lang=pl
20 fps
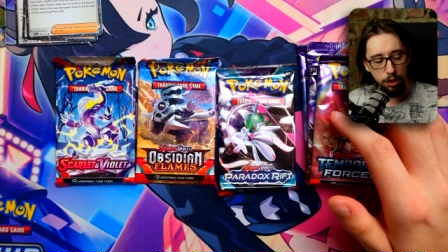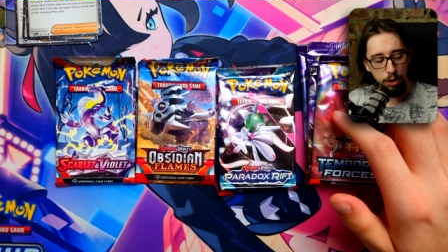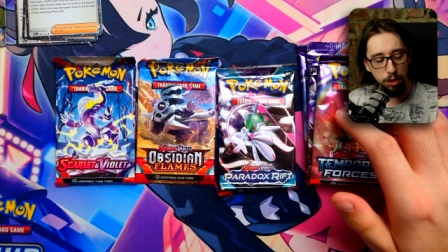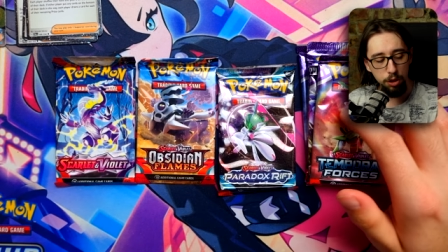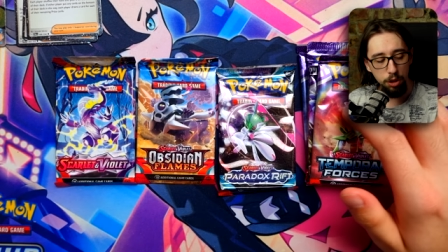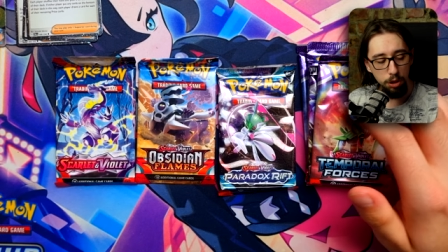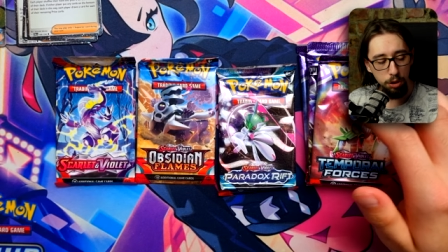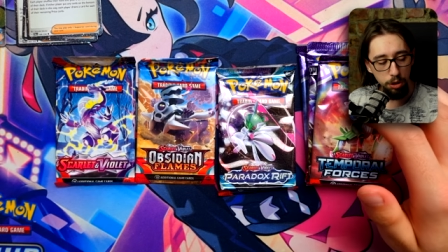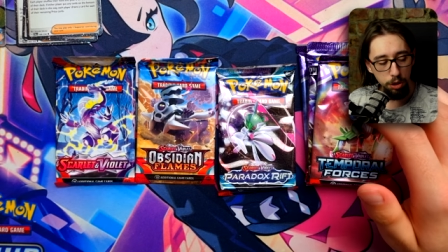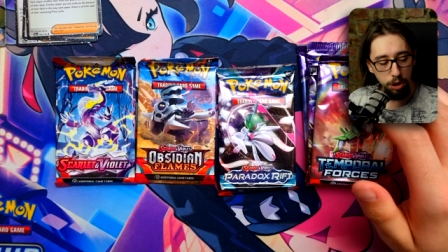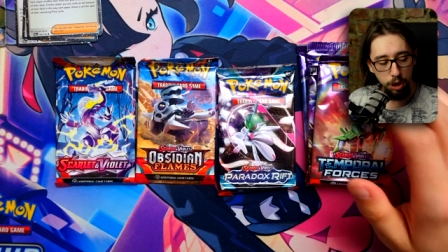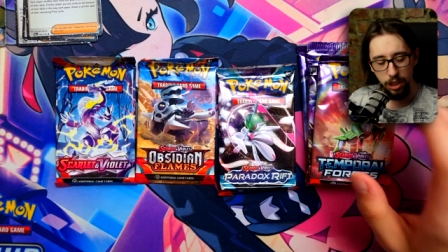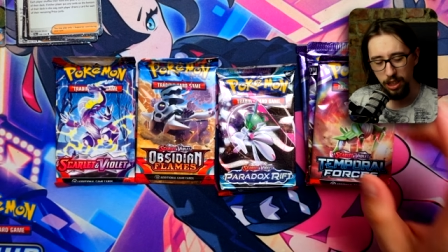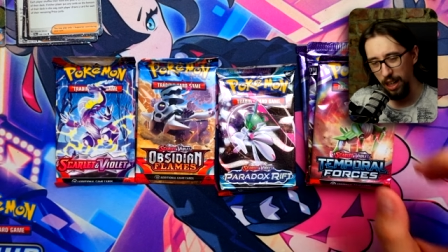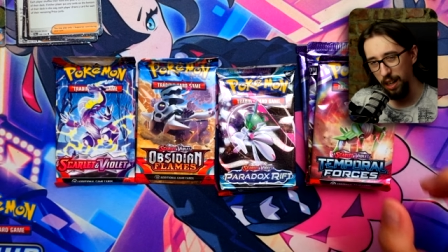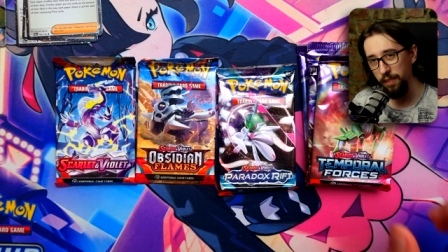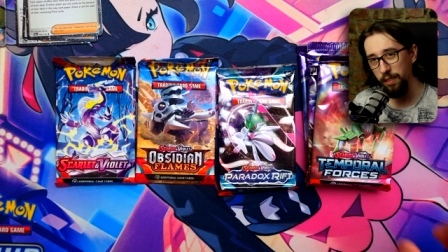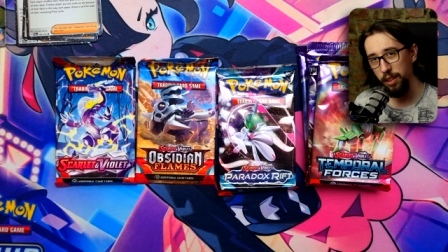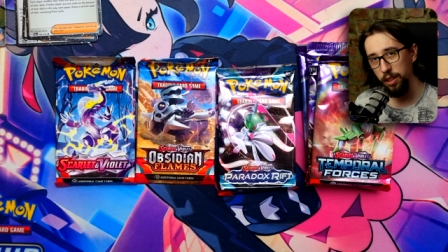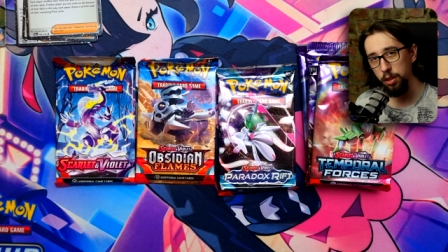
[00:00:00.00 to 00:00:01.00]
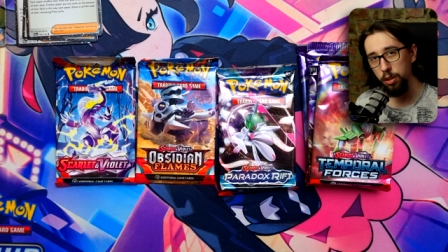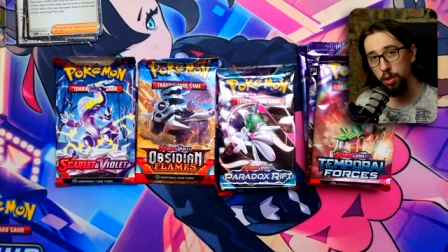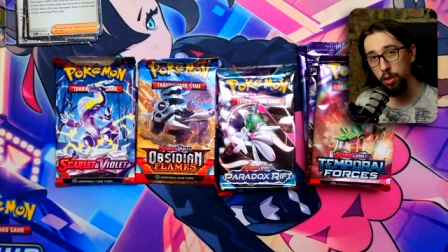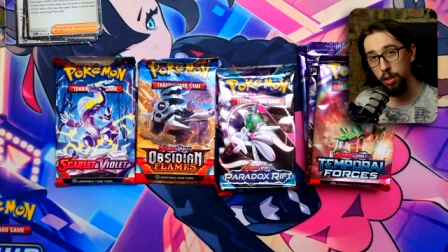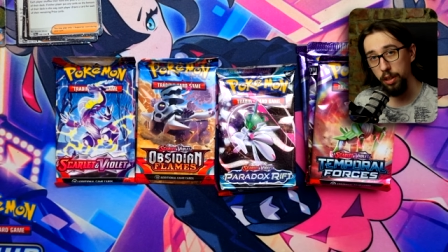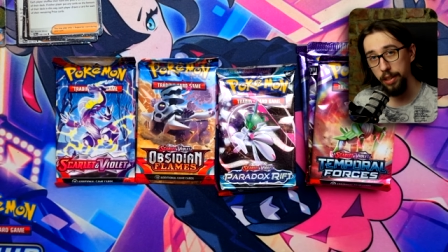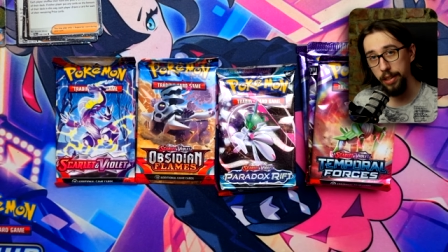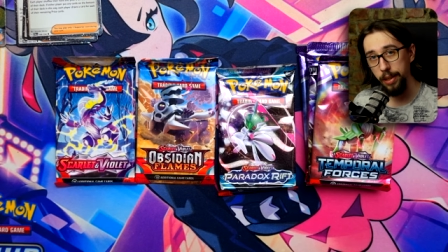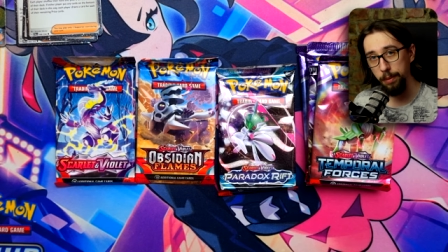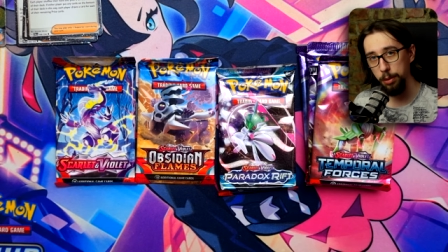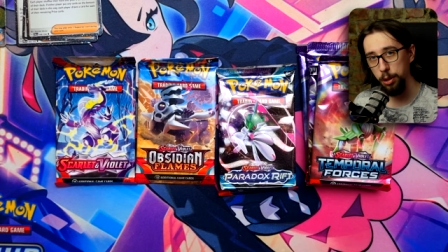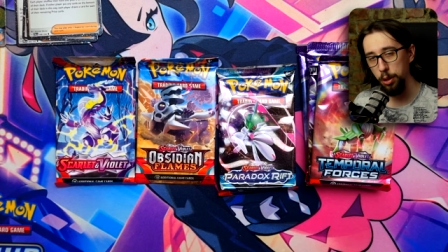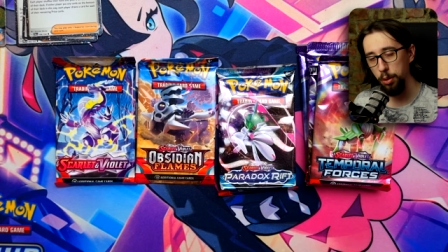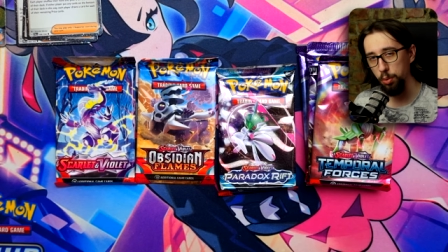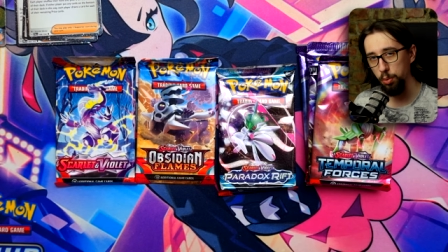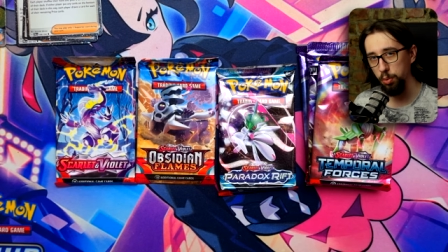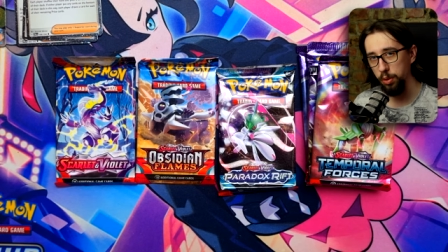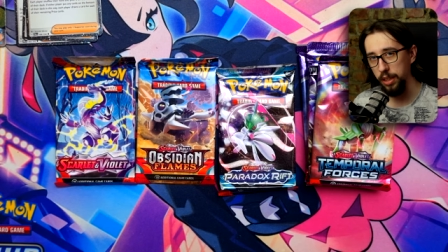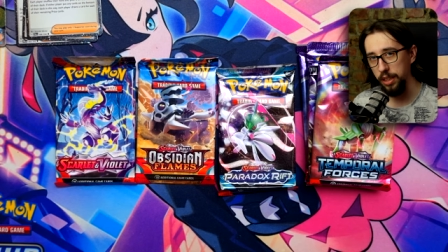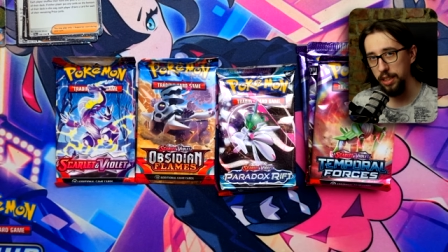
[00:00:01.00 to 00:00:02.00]
co ciekawego nam się
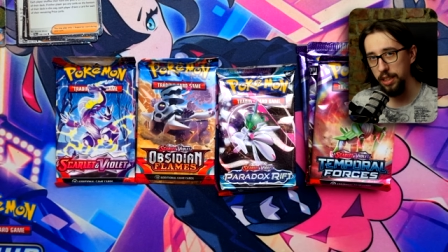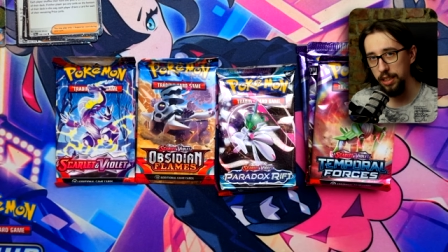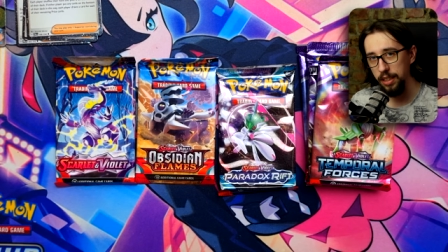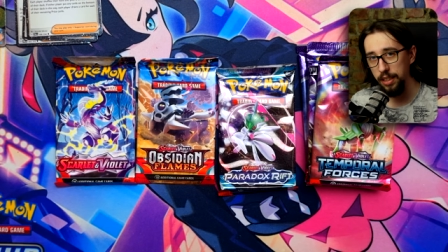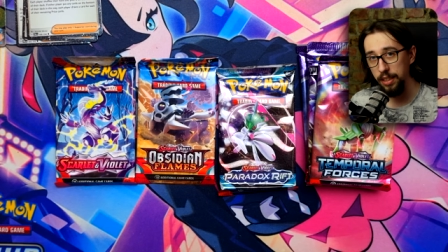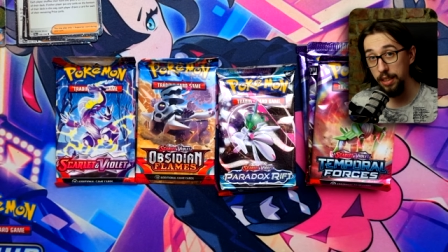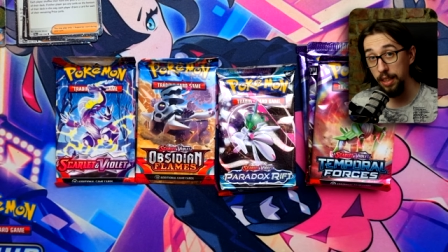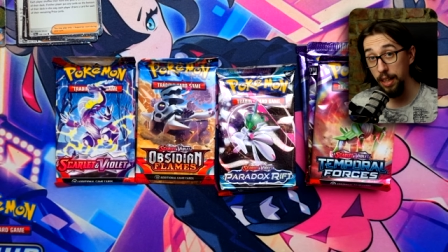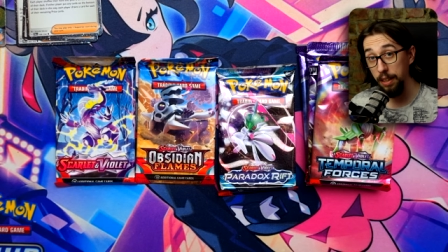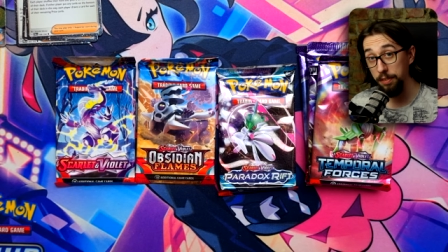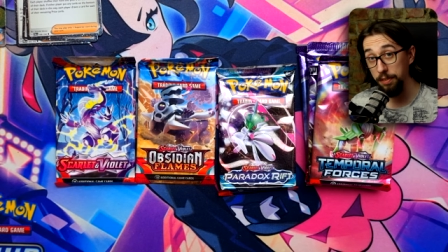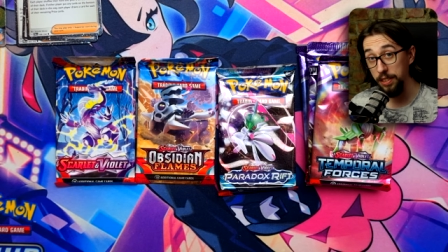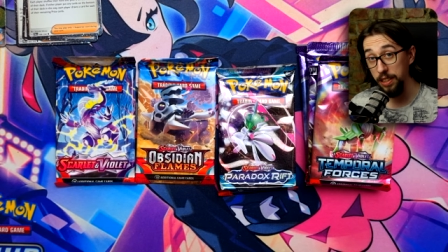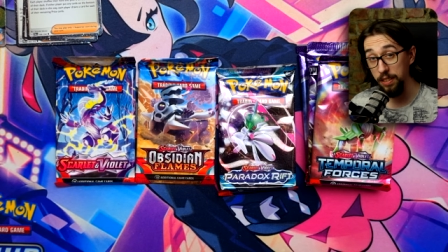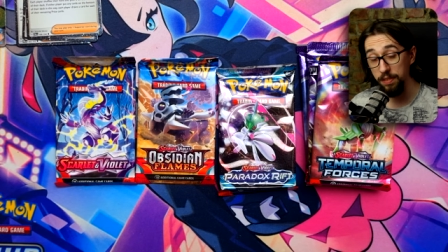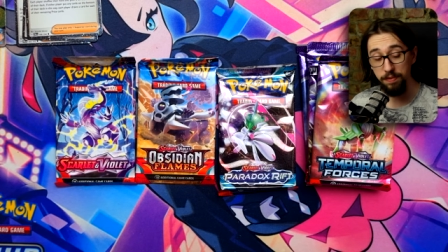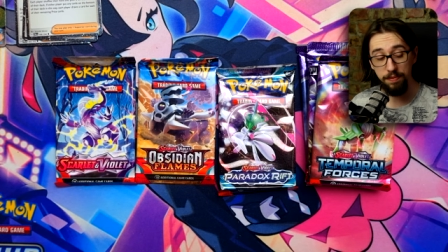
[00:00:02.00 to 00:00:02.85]
tutaj trafi.